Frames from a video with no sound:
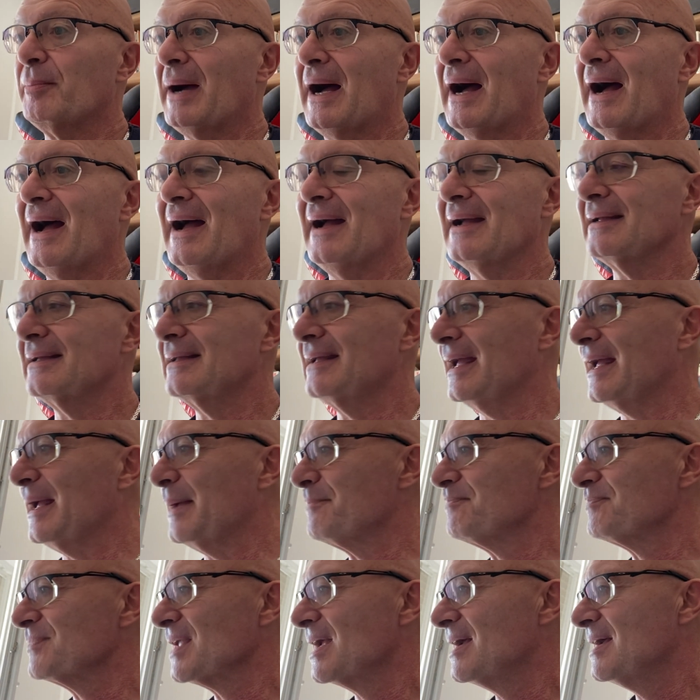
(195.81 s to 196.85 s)
ma
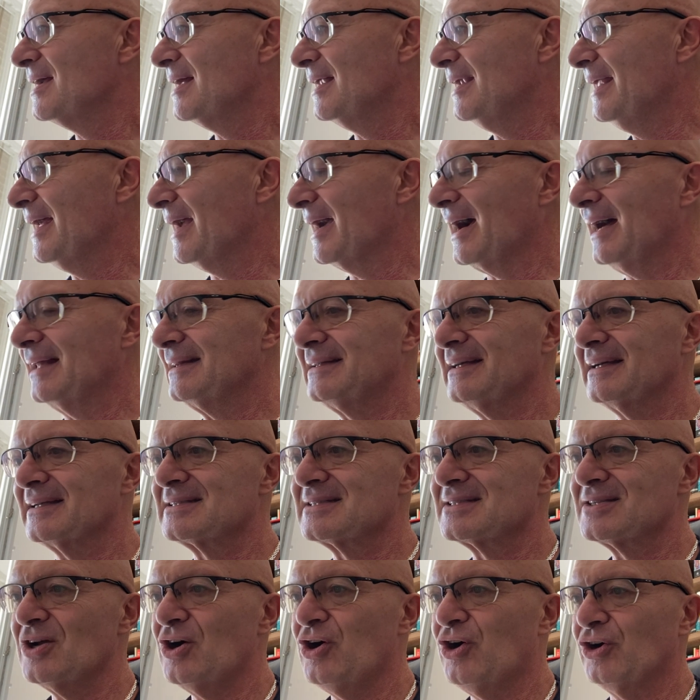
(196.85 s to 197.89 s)
anche le
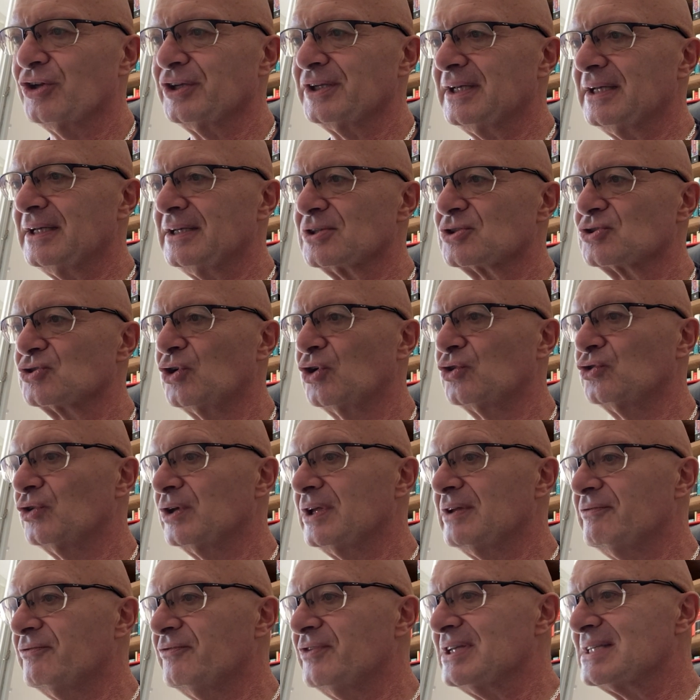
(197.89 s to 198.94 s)
radiazioni sono
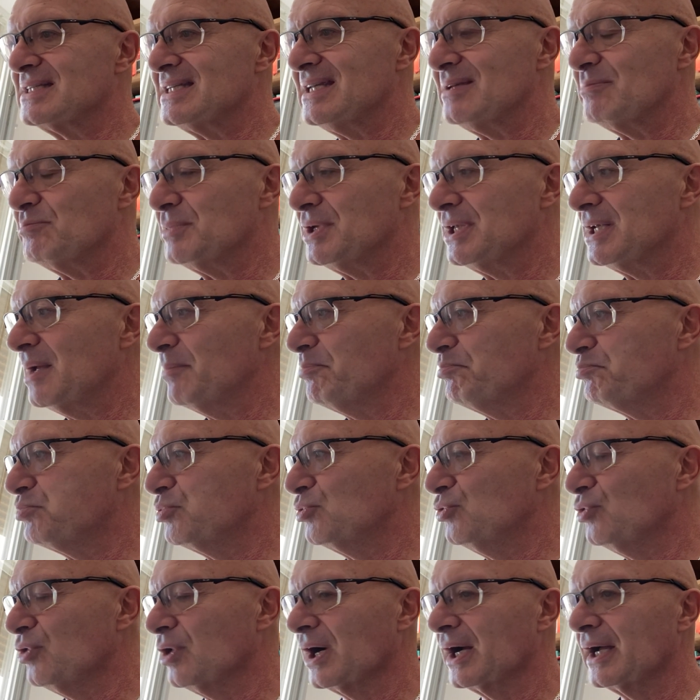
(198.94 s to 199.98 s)
invisibili,
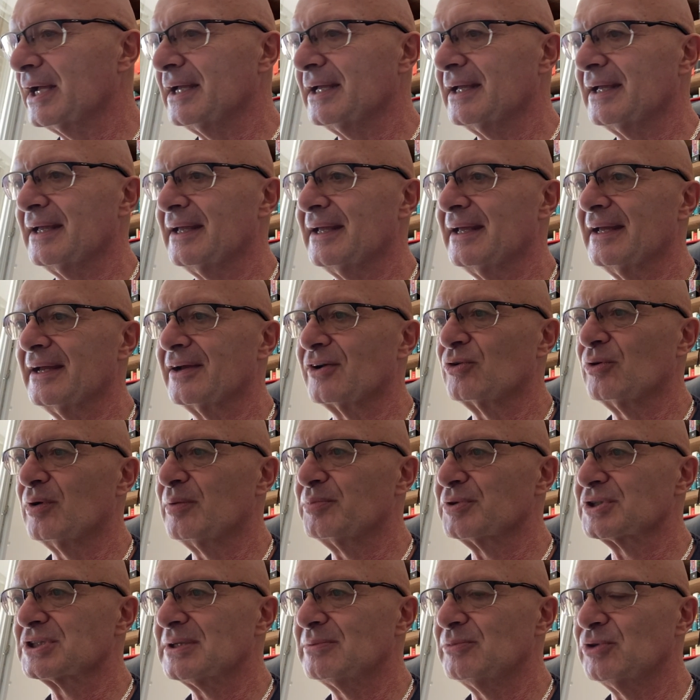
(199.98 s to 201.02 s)
eppure, eh, eh come
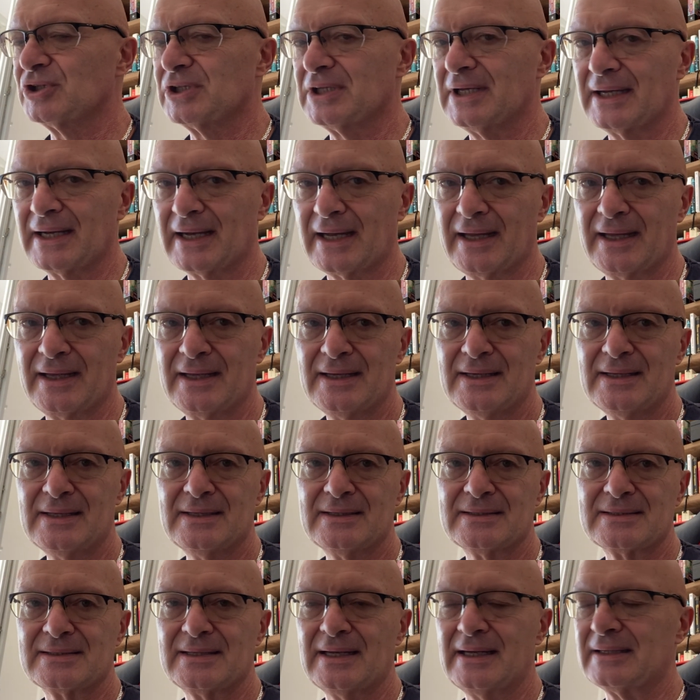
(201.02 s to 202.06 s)
possiamo dire,
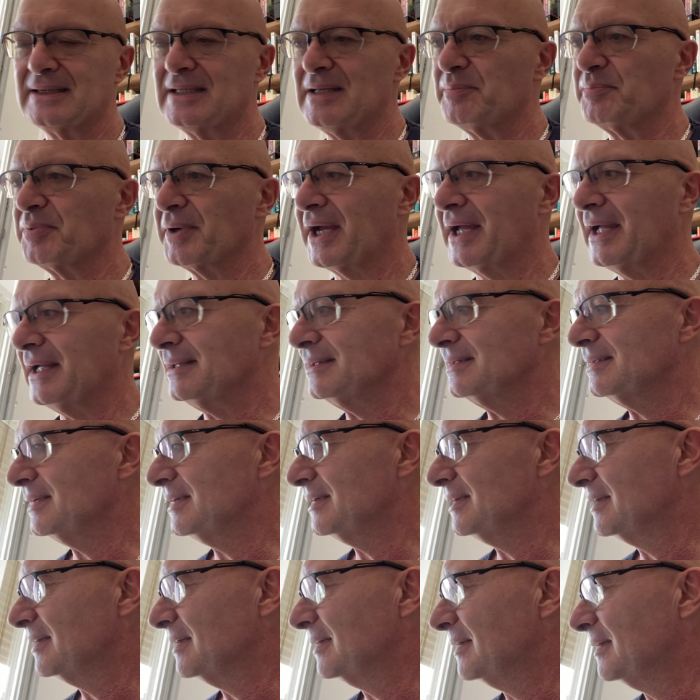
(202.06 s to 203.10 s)
se ti
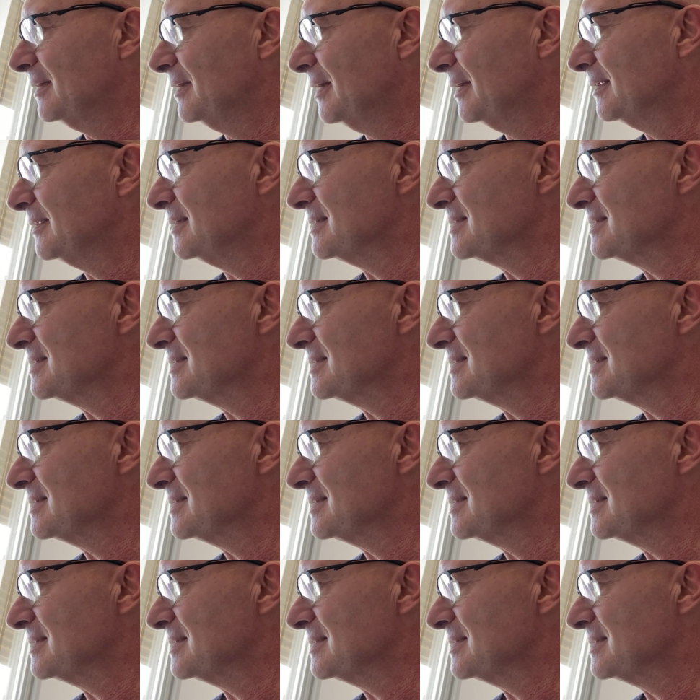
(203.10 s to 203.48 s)
prendi eh, ad